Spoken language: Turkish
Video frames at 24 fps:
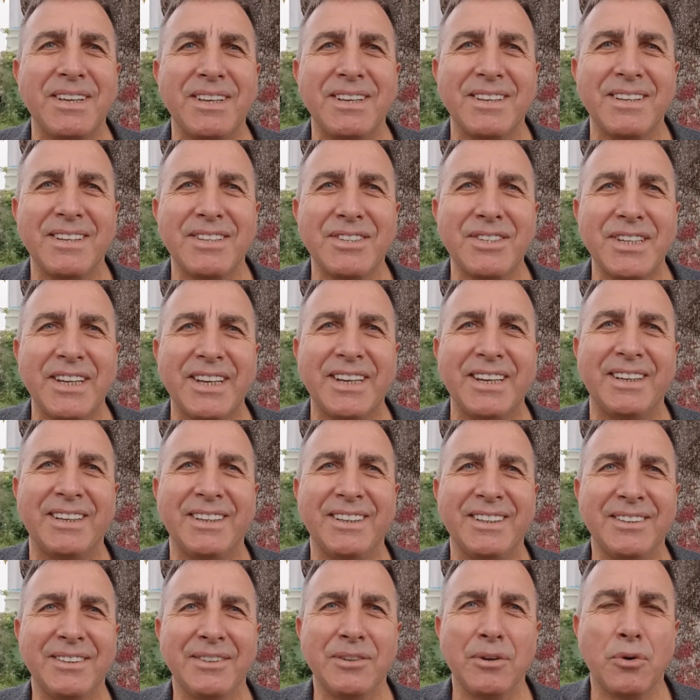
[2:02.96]
bir şeyi,
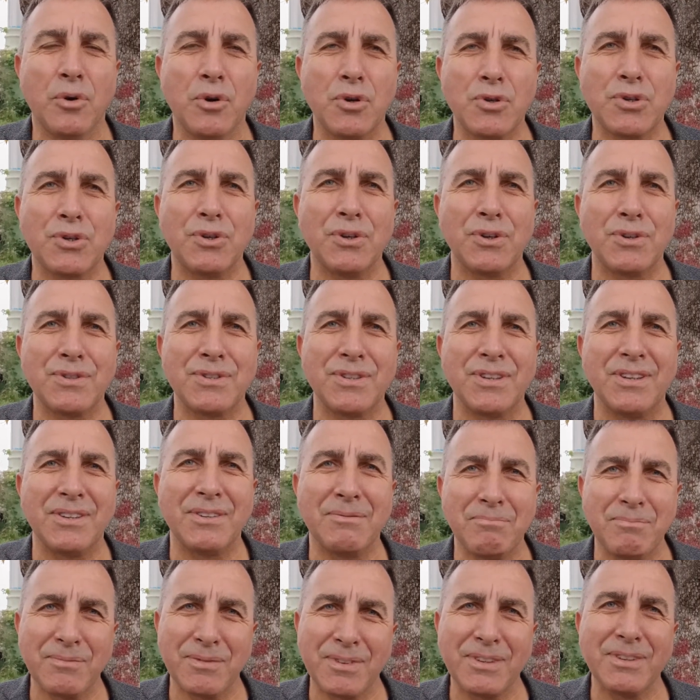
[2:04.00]
hoşgörüsü.
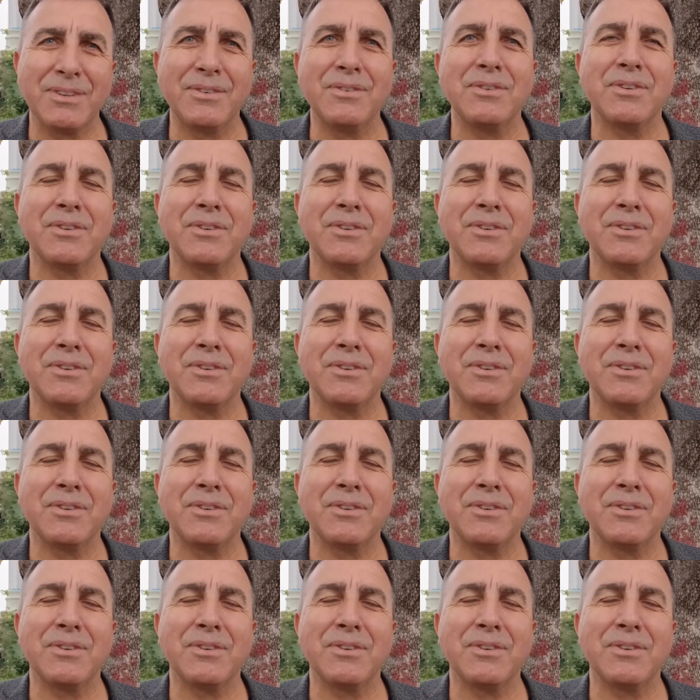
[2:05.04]
Güzel